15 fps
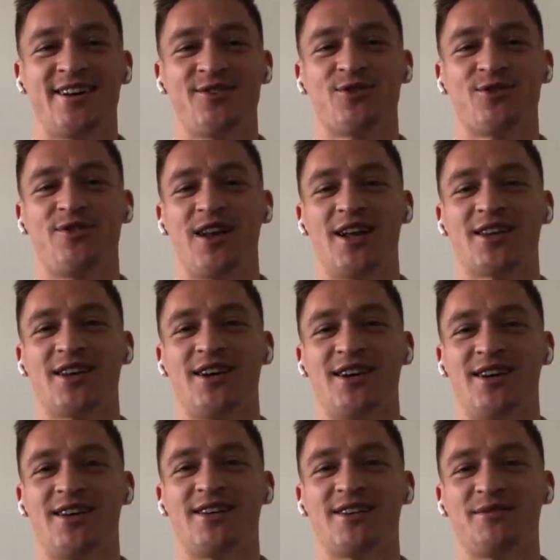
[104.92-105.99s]
no dwa
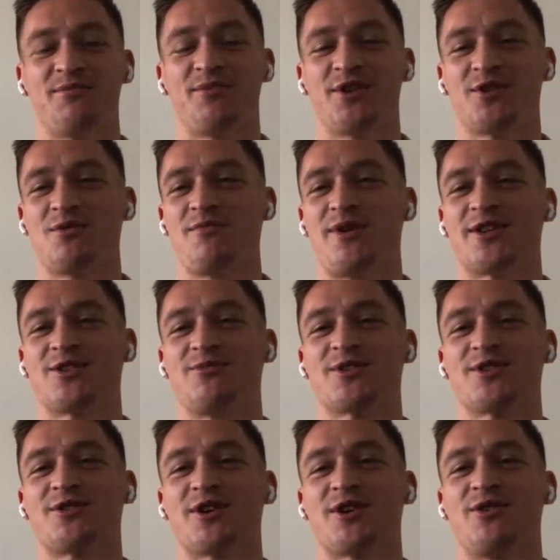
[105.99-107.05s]
lata byliśmy bardzo
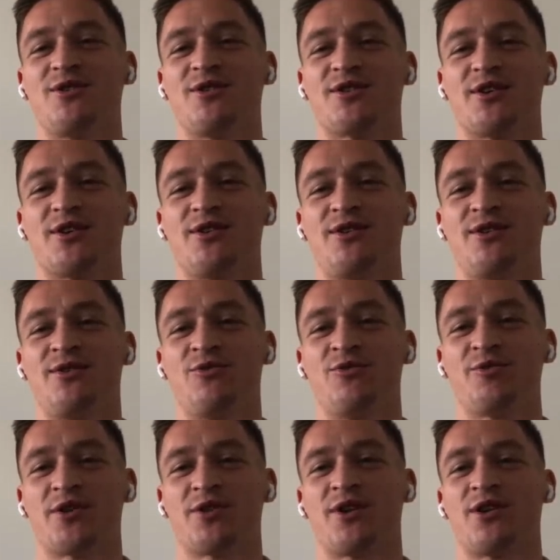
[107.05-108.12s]
blisko tego, tego
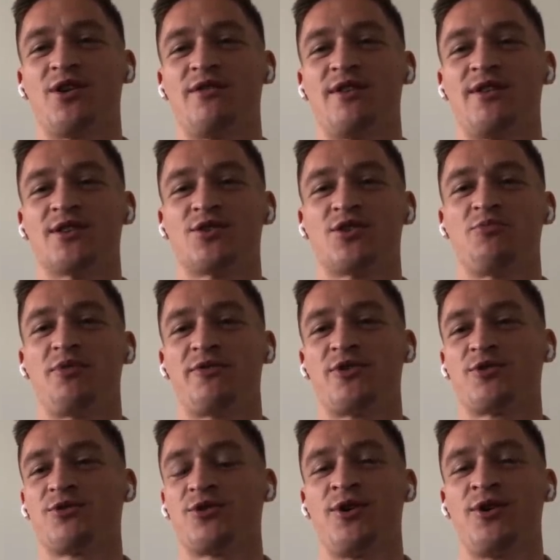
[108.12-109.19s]
upragnionego awansu, tego
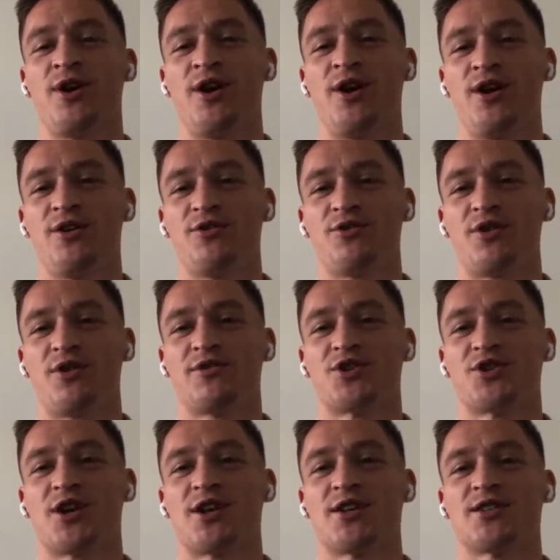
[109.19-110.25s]
powrotu do, do
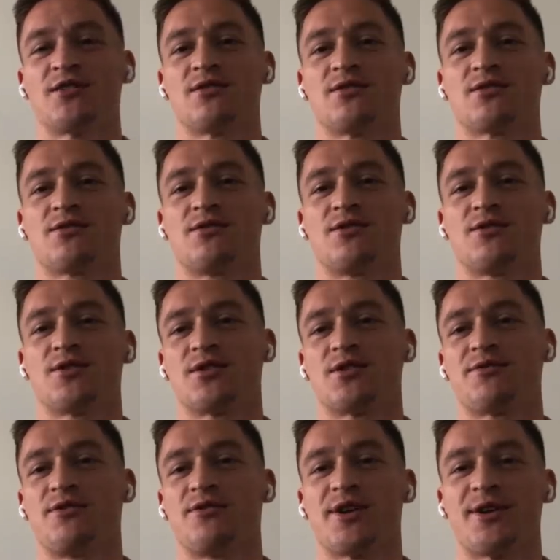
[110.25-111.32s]
najwyższej klasy
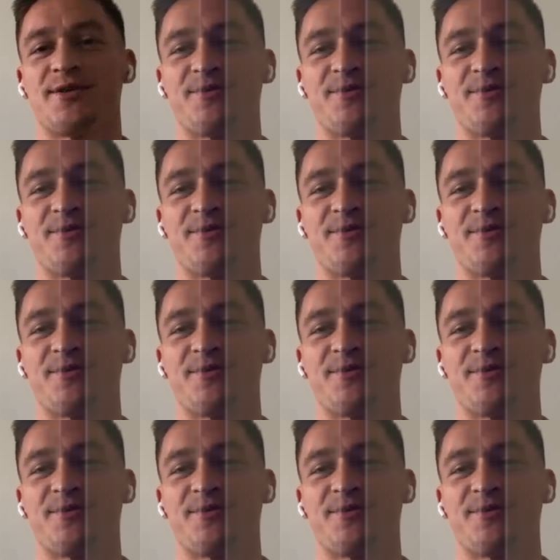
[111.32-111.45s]
rozgrywkowej.